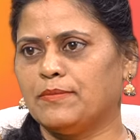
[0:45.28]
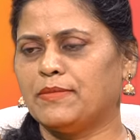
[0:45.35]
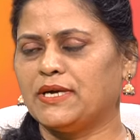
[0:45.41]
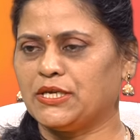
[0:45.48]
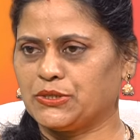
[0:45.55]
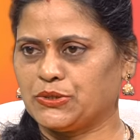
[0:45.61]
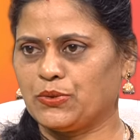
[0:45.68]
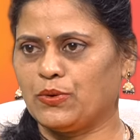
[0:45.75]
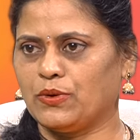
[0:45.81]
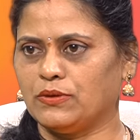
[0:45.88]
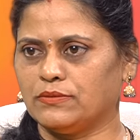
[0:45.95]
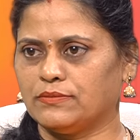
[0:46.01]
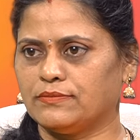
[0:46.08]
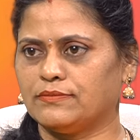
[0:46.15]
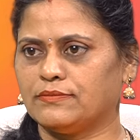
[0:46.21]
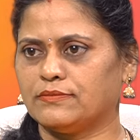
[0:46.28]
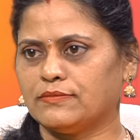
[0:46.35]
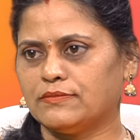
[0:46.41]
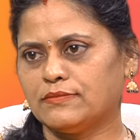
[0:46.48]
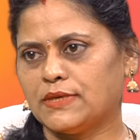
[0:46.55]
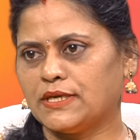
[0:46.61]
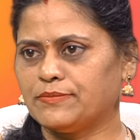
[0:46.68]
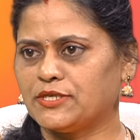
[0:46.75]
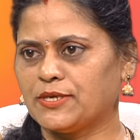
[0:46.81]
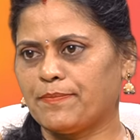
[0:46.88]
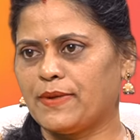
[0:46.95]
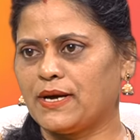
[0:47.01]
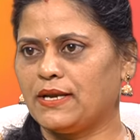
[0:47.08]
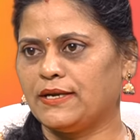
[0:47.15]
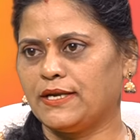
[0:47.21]
మన సోలు మనం
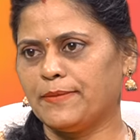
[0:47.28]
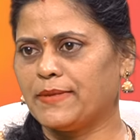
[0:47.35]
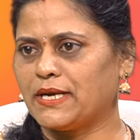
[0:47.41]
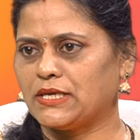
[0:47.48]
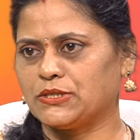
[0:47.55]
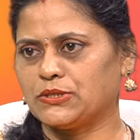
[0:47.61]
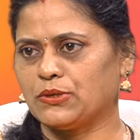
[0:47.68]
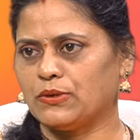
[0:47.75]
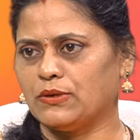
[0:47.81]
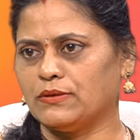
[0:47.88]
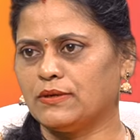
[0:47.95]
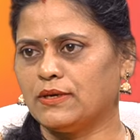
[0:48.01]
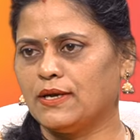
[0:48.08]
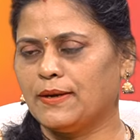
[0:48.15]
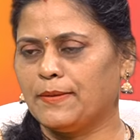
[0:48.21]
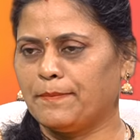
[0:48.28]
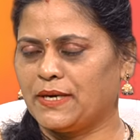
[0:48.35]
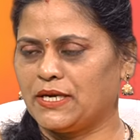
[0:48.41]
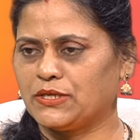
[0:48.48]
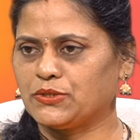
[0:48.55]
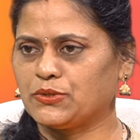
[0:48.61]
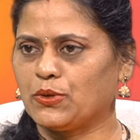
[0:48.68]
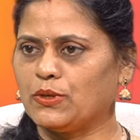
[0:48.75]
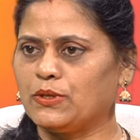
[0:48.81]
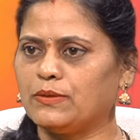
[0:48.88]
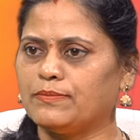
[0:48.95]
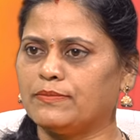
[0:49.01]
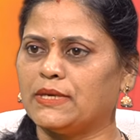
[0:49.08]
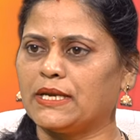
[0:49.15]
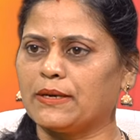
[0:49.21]
చెప్పాలంటే మన సోల్ మన సోల్
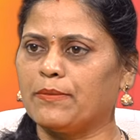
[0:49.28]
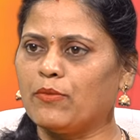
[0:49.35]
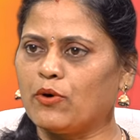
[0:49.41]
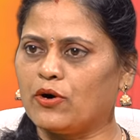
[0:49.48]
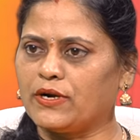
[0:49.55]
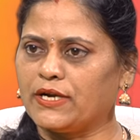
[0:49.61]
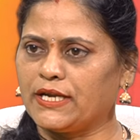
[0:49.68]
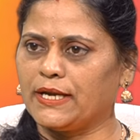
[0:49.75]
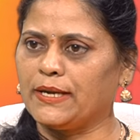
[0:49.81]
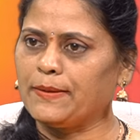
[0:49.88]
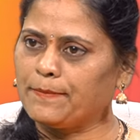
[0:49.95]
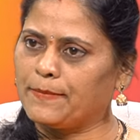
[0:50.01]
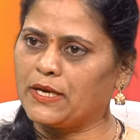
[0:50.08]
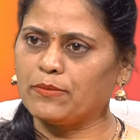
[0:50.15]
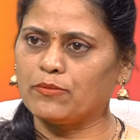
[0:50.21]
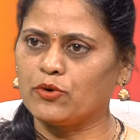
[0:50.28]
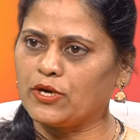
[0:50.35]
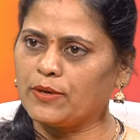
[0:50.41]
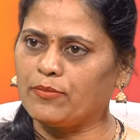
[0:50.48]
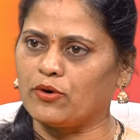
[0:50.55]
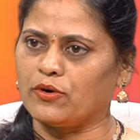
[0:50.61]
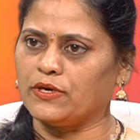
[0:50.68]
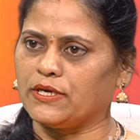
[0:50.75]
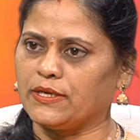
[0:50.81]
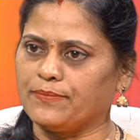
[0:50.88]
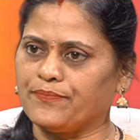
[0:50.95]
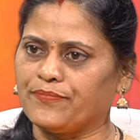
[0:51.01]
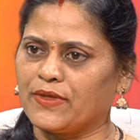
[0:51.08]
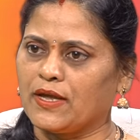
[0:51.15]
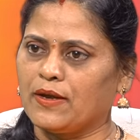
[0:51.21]
మనకు బాగుంటే మనం కూడా బాగుంటాం
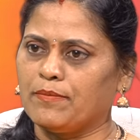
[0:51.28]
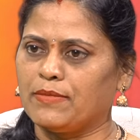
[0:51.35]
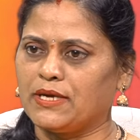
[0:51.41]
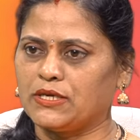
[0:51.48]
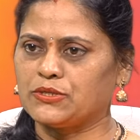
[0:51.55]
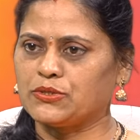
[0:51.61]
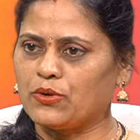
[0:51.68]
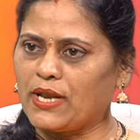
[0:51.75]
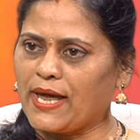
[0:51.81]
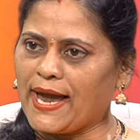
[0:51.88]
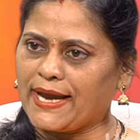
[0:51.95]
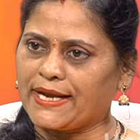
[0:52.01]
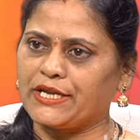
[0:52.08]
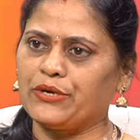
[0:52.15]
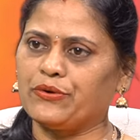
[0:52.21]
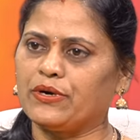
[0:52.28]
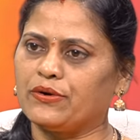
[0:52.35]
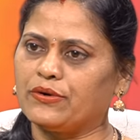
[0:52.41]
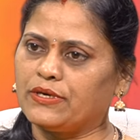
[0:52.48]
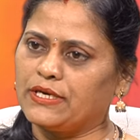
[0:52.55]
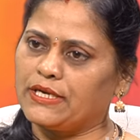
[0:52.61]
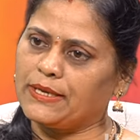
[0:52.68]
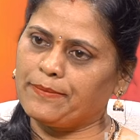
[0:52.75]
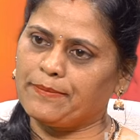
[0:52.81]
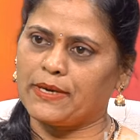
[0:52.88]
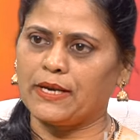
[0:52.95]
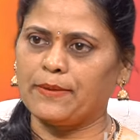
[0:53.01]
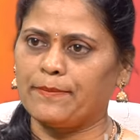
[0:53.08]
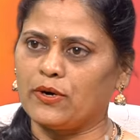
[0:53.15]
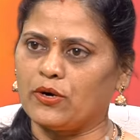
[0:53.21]
మన సోల్ యాక్టివ్గా ఉంటే
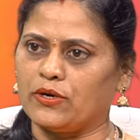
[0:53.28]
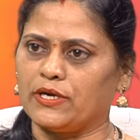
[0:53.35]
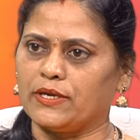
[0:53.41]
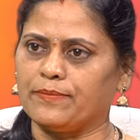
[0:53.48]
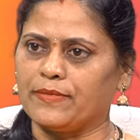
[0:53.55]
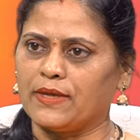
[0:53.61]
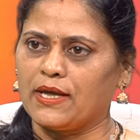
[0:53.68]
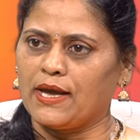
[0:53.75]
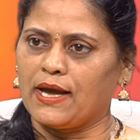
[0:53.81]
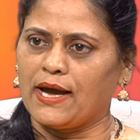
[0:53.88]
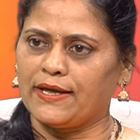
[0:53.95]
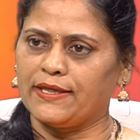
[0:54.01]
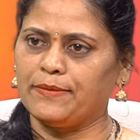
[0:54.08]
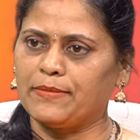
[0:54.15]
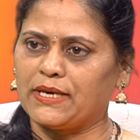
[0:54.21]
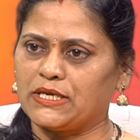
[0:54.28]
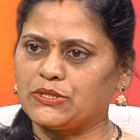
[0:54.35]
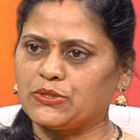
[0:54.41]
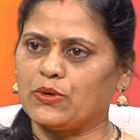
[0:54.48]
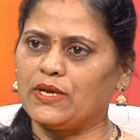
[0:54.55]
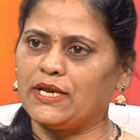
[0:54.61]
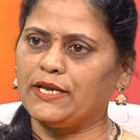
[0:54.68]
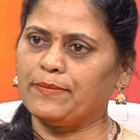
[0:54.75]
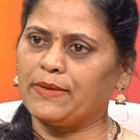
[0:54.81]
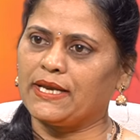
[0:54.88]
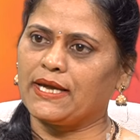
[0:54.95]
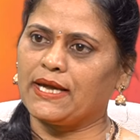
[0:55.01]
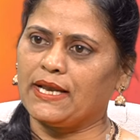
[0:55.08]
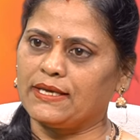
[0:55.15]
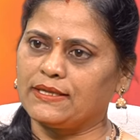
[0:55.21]
మనం బాగుంటాం అది మన సోల్ అని
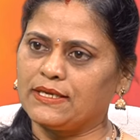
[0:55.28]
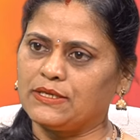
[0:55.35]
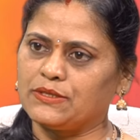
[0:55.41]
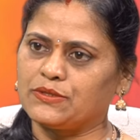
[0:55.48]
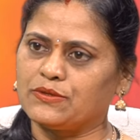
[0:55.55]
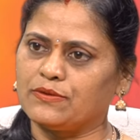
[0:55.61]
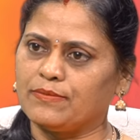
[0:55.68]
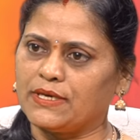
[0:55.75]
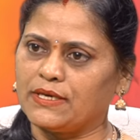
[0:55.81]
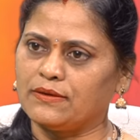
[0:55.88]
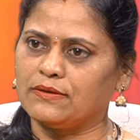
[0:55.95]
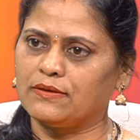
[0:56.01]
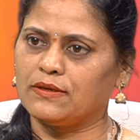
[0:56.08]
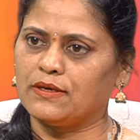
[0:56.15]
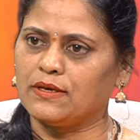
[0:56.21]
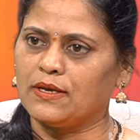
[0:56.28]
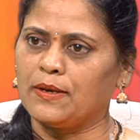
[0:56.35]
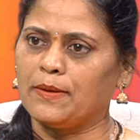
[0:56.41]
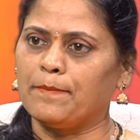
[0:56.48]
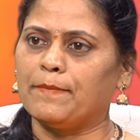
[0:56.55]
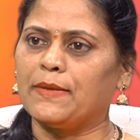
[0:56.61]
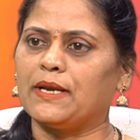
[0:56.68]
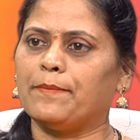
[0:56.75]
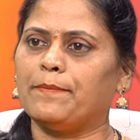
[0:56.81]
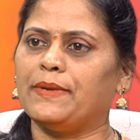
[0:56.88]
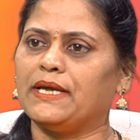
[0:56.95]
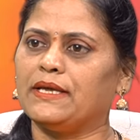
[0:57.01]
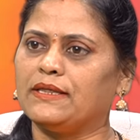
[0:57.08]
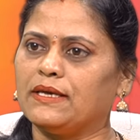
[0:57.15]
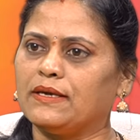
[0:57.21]
మనకి ఎలా తెలుస్తుంది మేడం మన
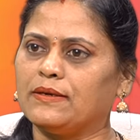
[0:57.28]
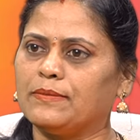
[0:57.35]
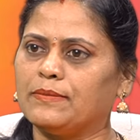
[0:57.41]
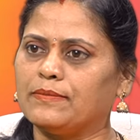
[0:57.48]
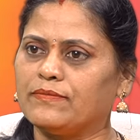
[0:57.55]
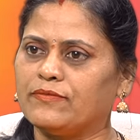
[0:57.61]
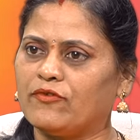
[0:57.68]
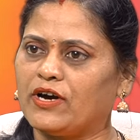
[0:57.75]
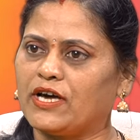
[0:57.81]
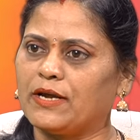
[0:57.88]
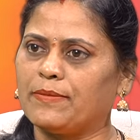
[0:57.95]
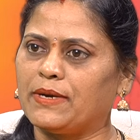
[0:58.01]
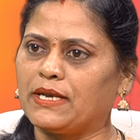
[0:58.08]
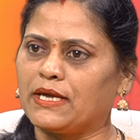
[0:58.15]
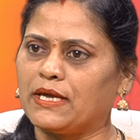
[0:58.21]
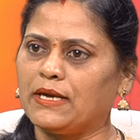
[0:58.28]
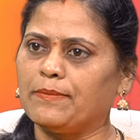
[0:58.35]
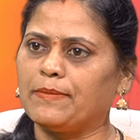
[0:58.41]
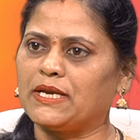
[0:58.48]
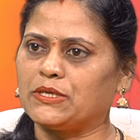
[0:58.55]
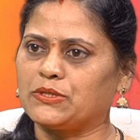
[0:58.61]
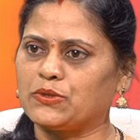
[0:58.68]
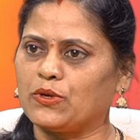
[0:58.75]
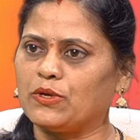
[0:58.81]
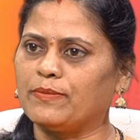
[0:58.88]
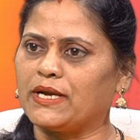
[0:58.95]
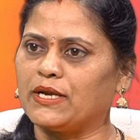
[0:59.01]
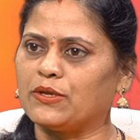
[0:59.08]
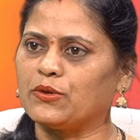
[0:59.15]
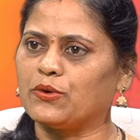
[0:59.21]
బ్రీతింగ్ ద్వారా మనకి మన సోల్
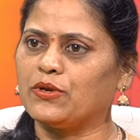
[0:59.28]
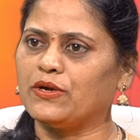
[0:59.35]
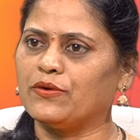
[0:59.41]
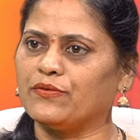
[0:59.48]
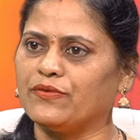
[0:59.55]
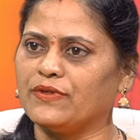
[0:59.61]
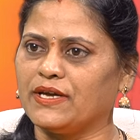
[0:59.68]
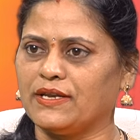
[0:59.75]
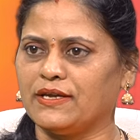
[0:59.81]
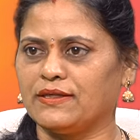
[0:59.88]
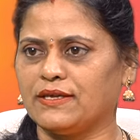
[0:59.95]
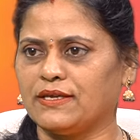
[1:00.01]
మనతోనే ఉంది అనేది